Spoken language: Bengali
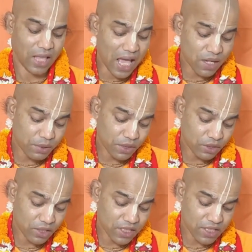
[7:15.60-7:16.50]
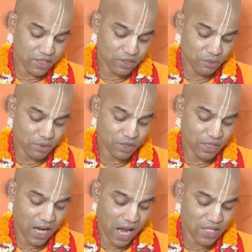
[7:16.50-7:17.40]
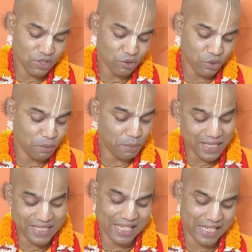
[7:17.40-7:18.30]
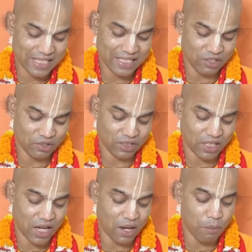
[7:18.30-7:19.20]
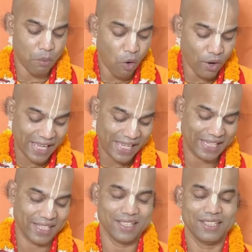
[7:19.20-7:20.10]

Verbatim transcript: তার ভিতরে যে সমস্ত গাছগুলো বেঁচে গেছিল তারা ভয়ে